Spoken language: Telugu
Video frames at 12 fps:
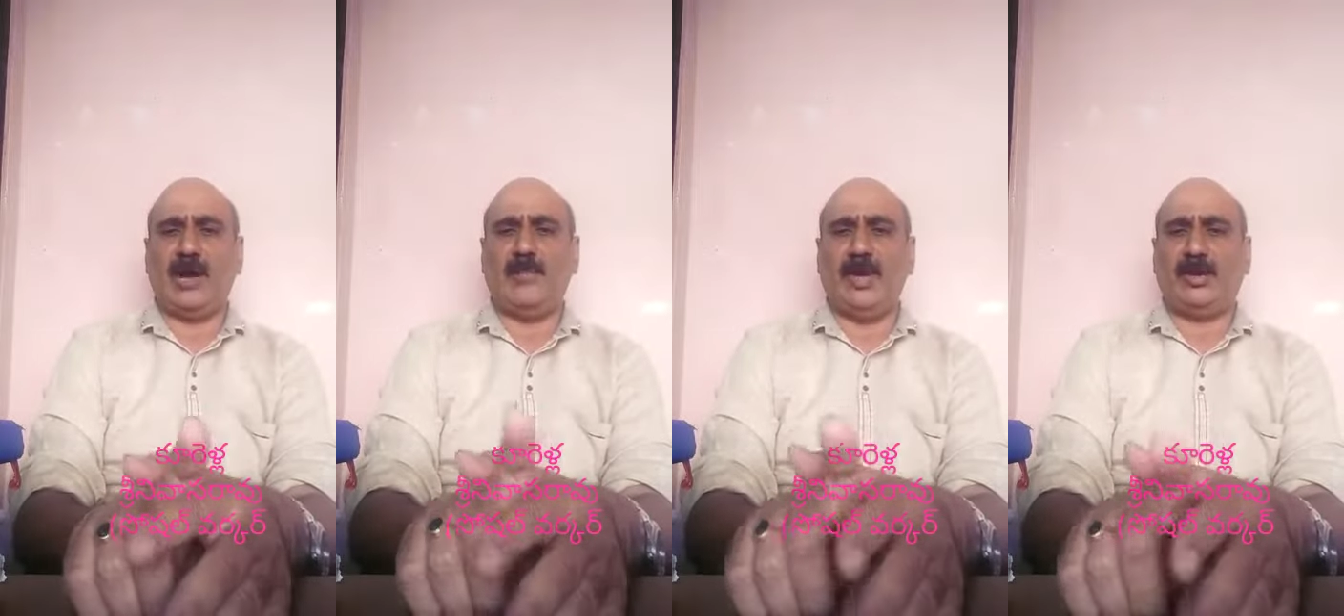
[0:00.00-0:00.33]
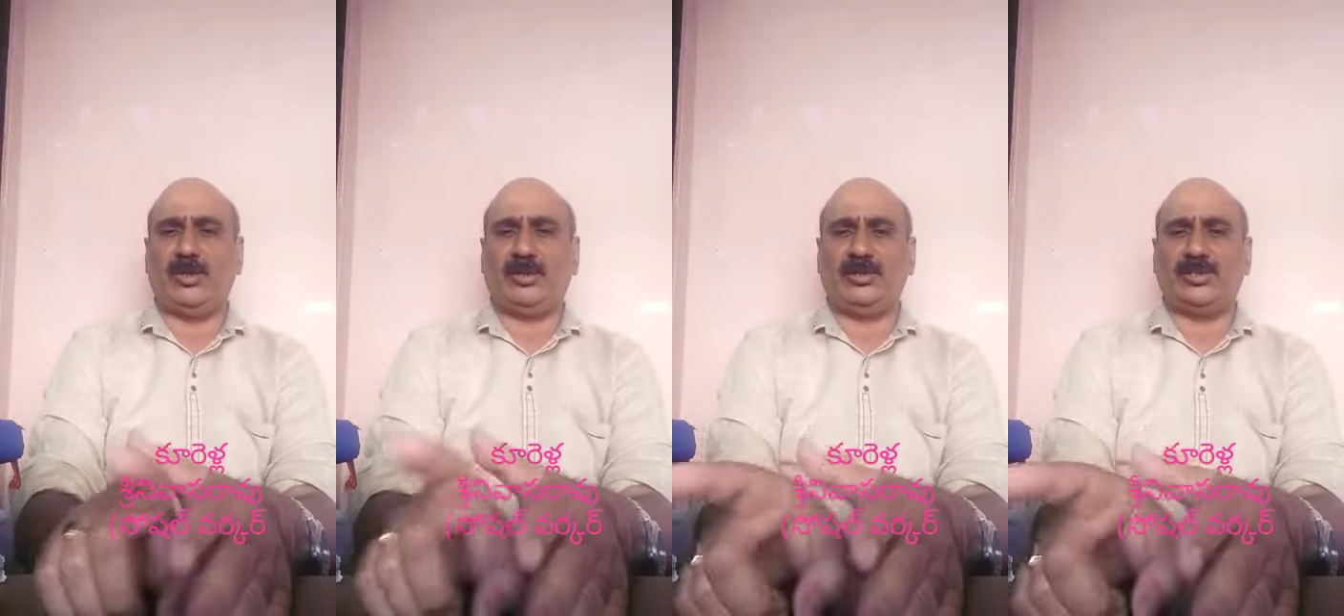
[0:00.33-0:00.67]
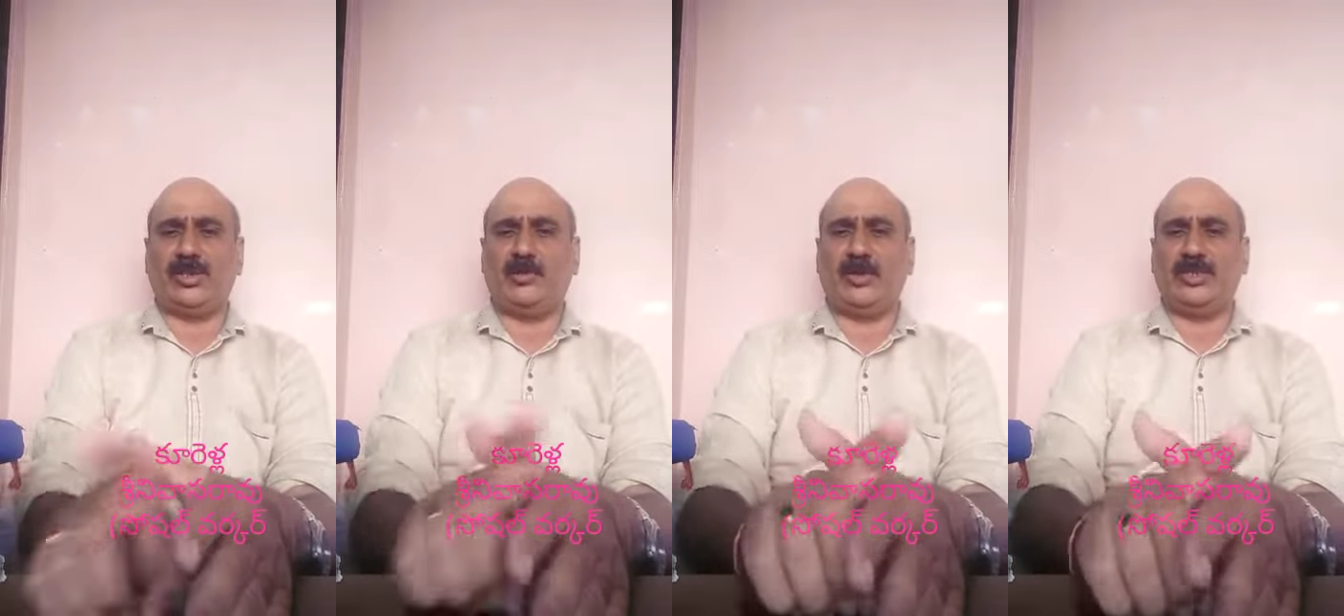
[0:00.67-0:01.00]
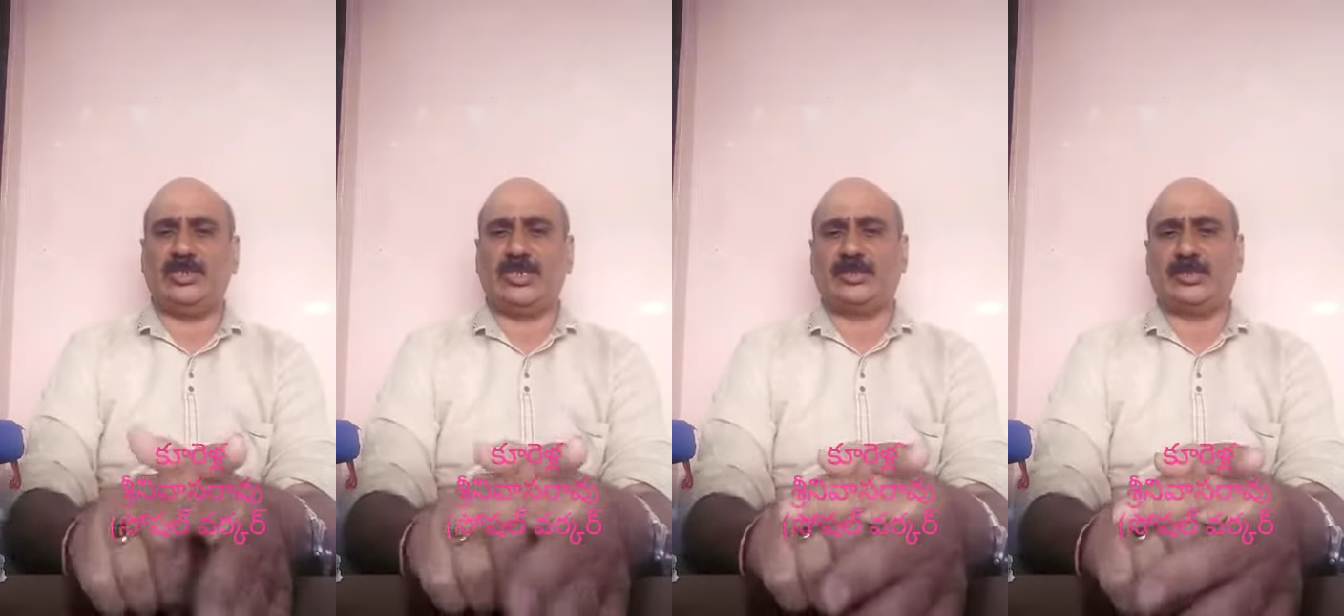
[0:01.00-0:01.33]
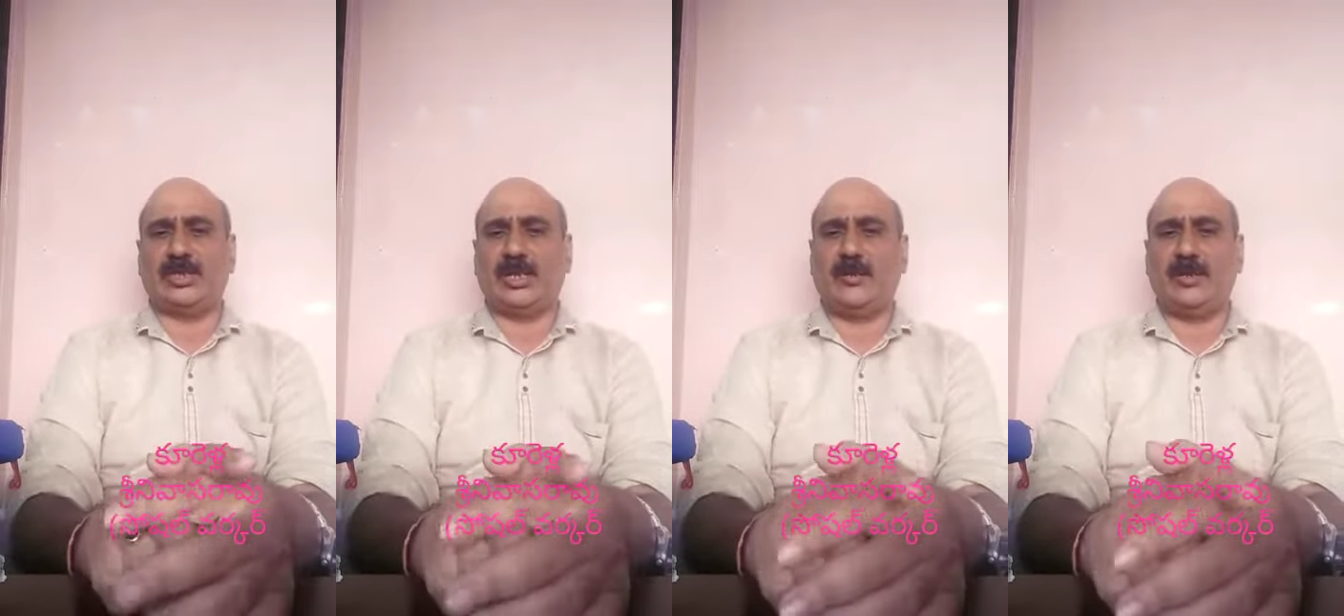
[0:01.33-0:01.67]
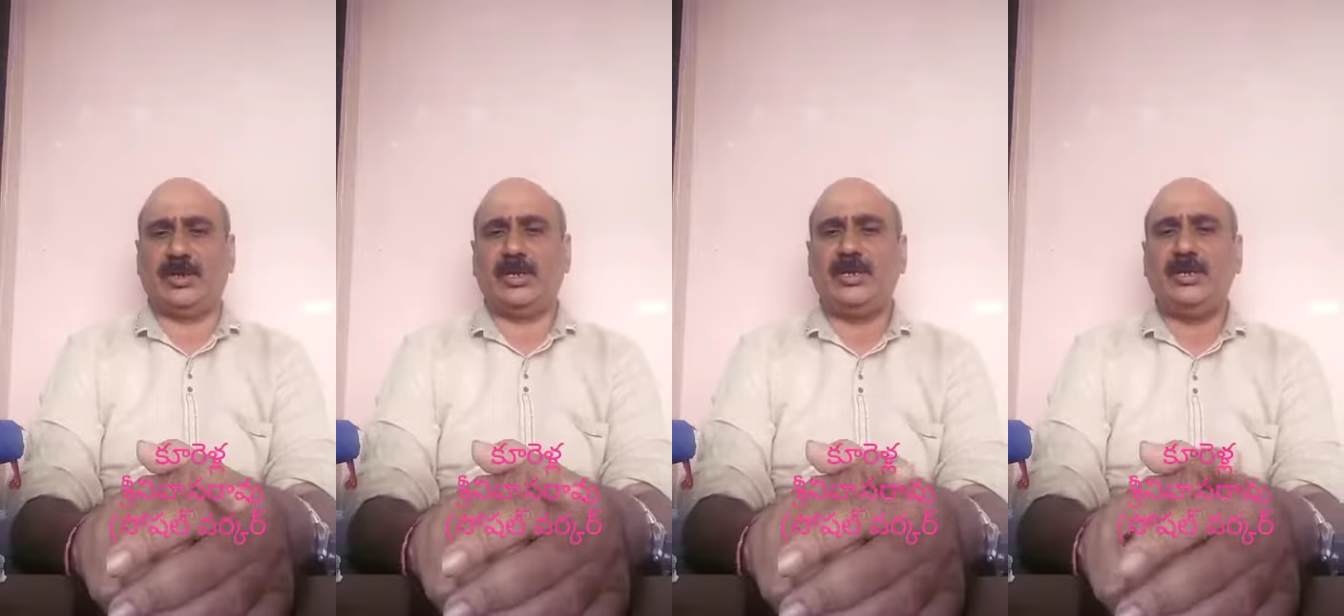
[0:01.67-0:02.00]
ఆ బ్యాంకులో అయితే చెక్ ప్రెజెంట్ చేస్తాడు
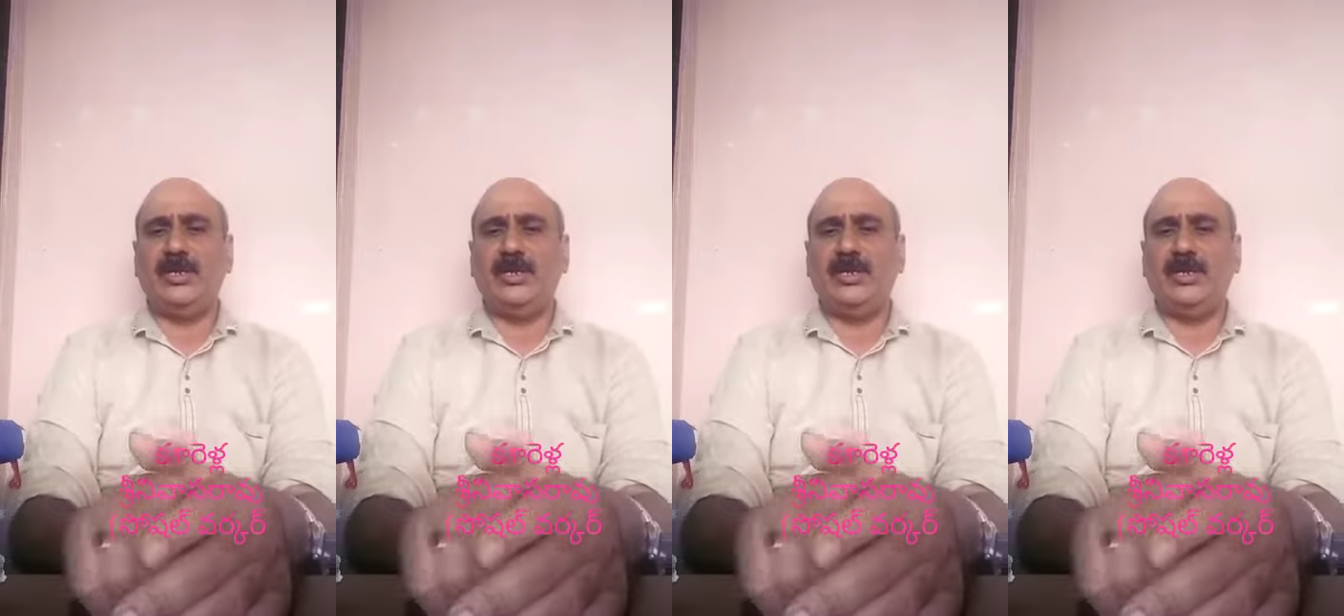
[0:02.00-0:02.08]
కాబట్టి